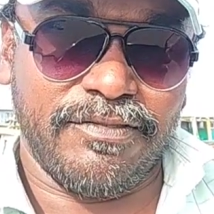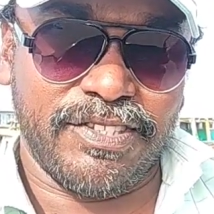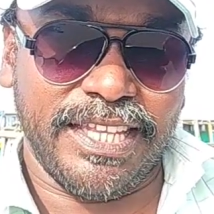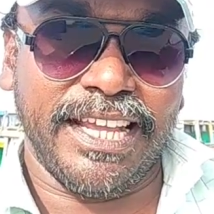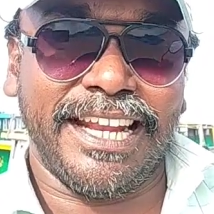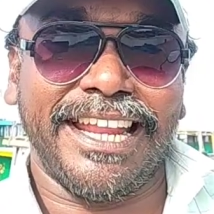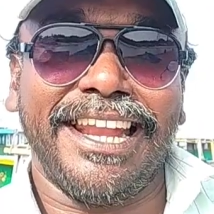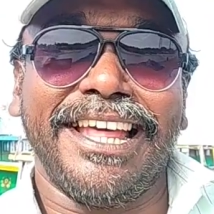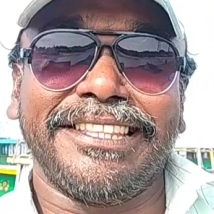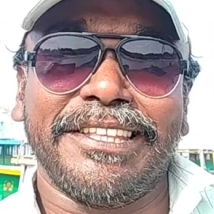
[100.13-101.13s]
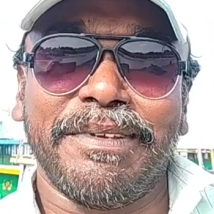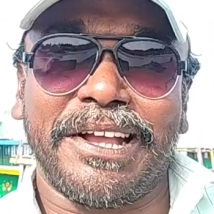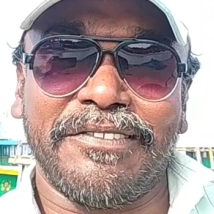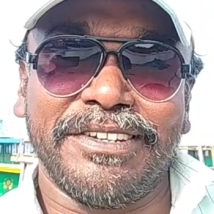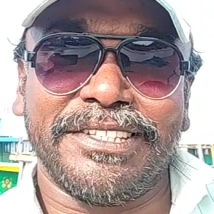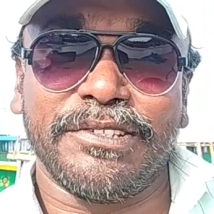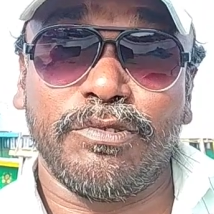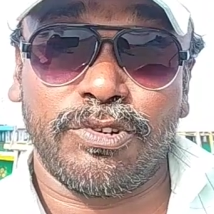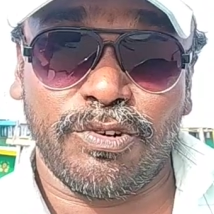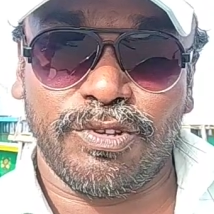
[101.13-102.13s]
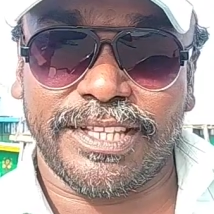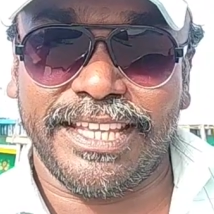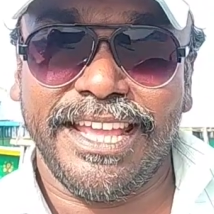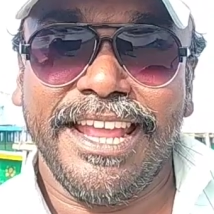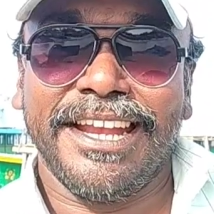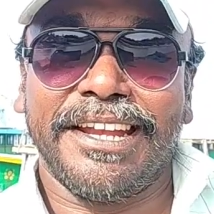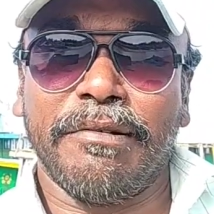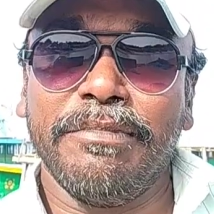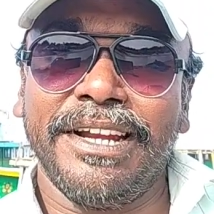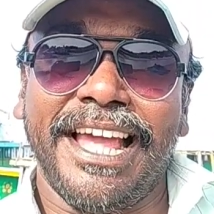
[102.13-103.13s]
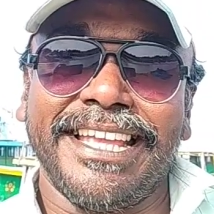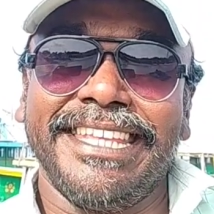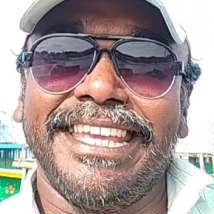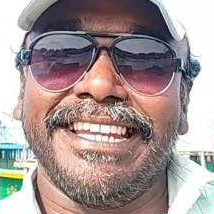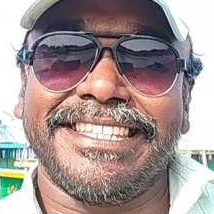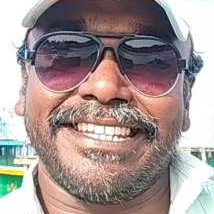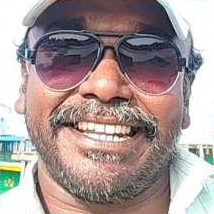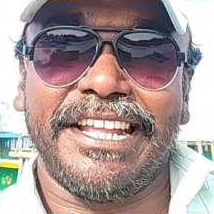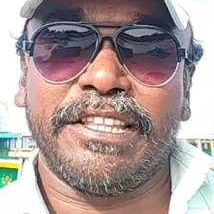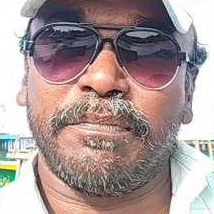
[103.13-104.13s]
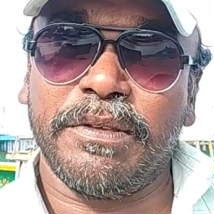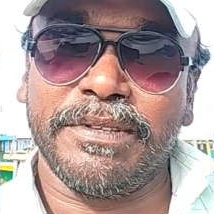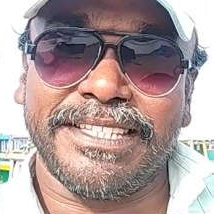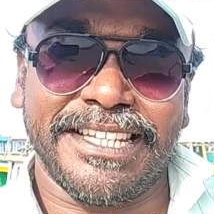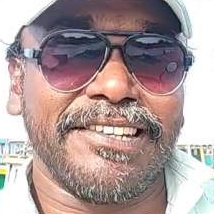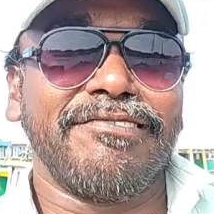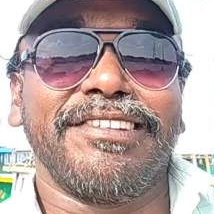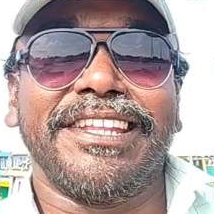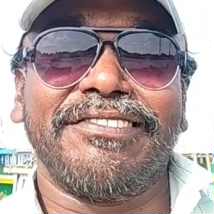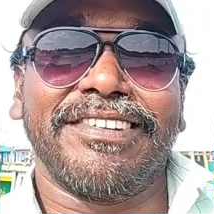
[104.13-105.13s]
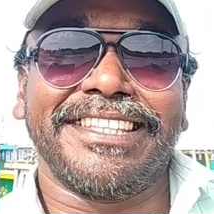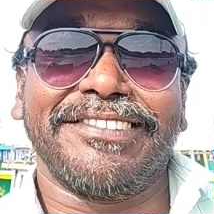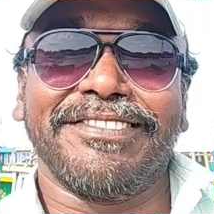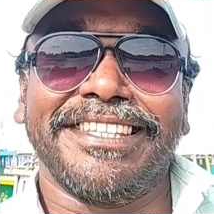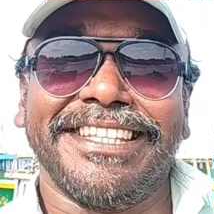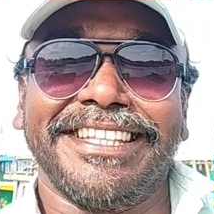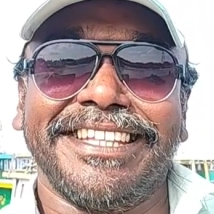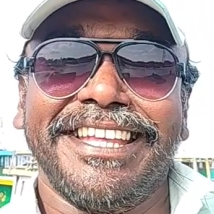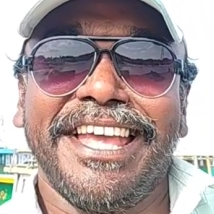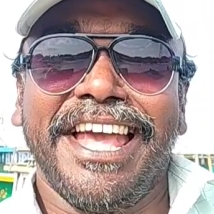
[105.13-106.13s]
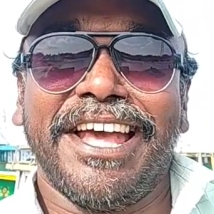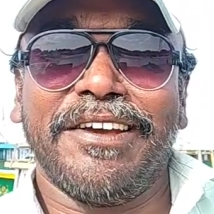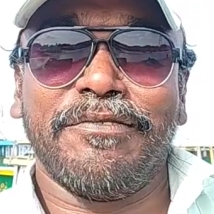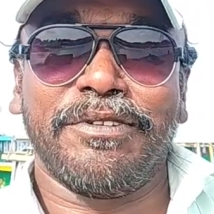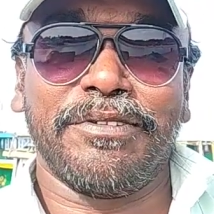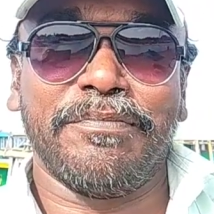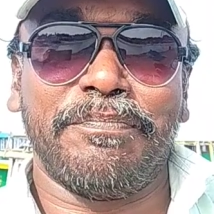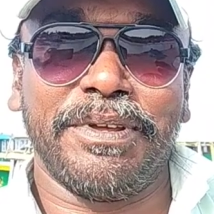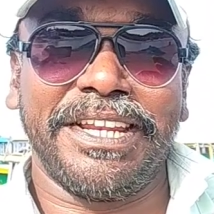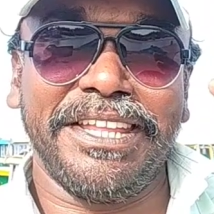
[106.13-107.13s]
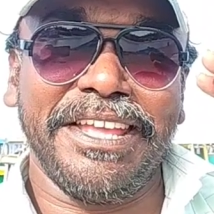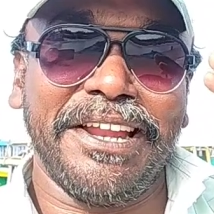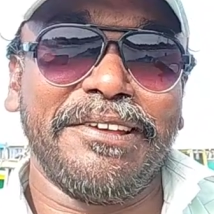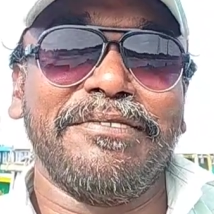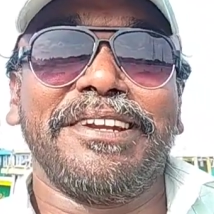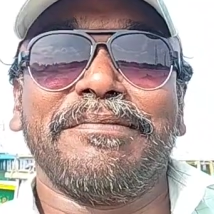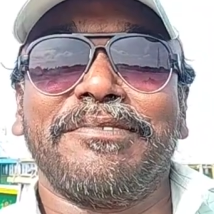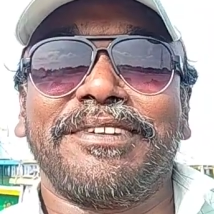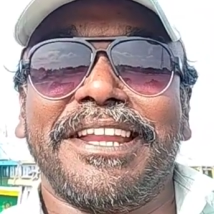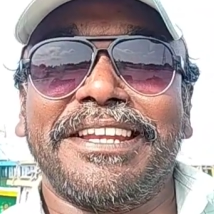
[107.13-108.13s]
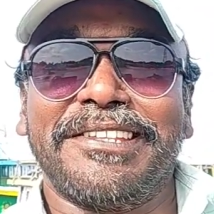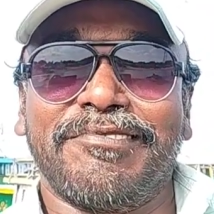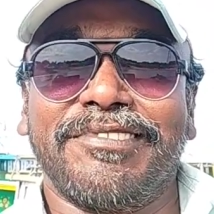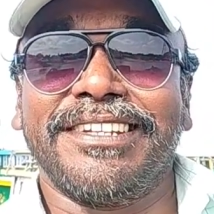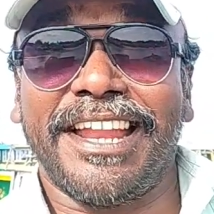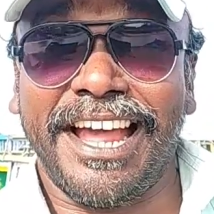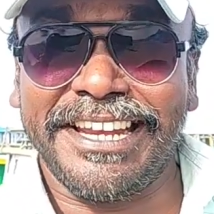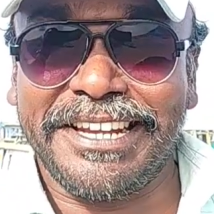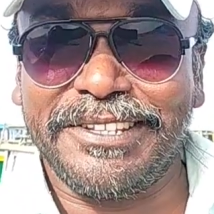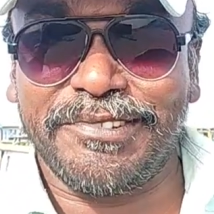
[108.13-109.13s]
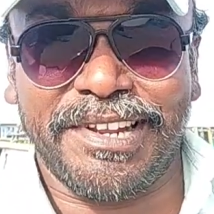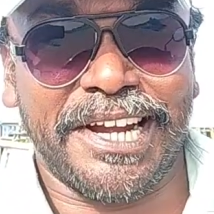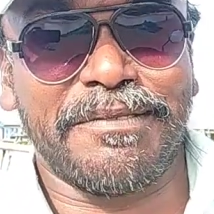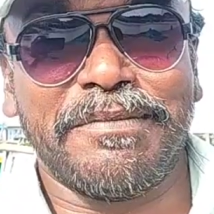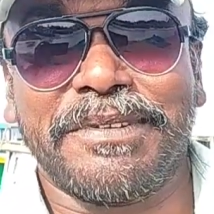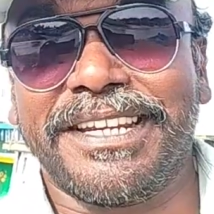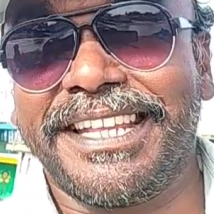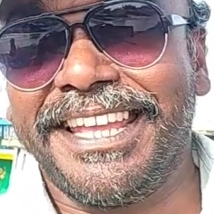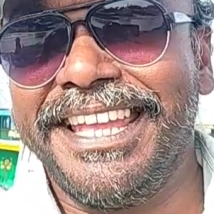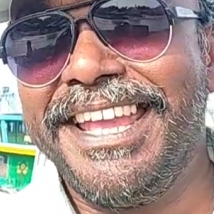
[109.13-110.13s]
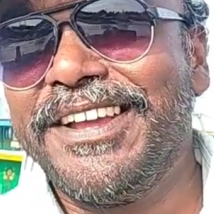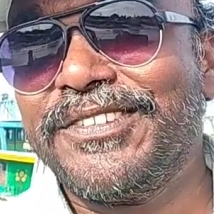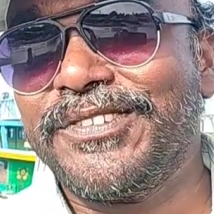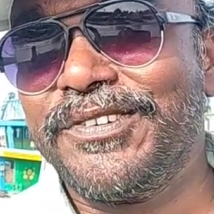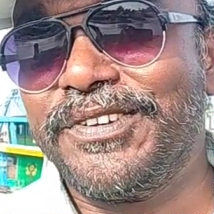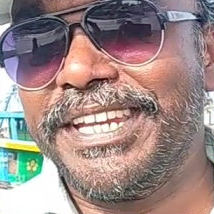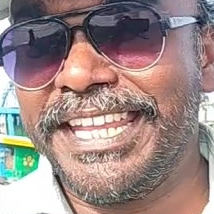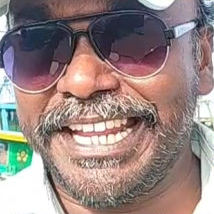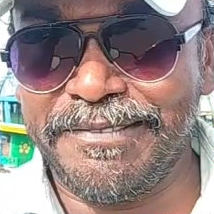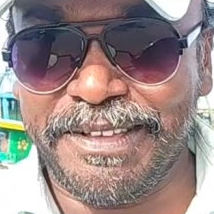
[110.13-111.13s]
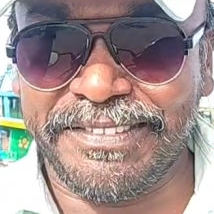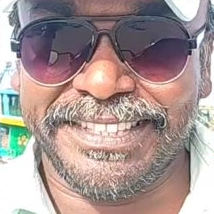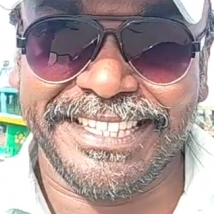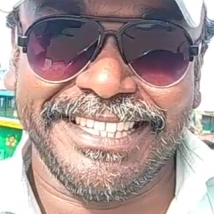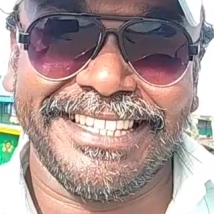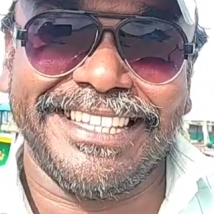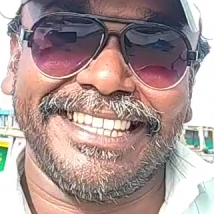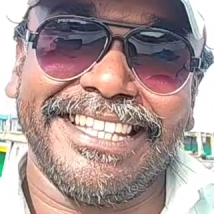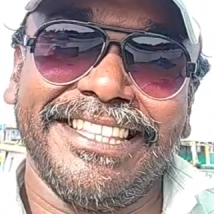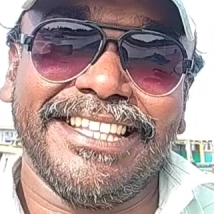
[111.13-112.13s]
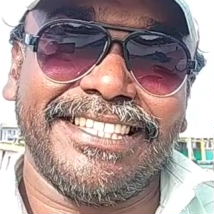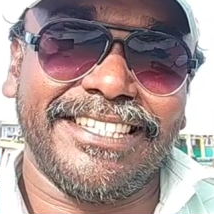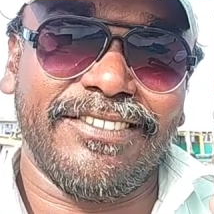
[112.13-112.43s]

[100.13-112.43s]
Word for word: விஷயங்களை எல்லாத்தையுமே கவனித்து உற்று நோக்கி நம்மளை அங்கீகரிச்சிருக்கிற அந்த பிவிசி நிறுவன நிறுவனத்துக்கு வந்து ஒரு பெரிய அளவில் நம்ம ஒரு நன்றி சொல்லணும் நான் நன்றி சொல்ல கடமைப்பட்டிருக்கேன் ஸோ நீங்களுமே வந்து இந்த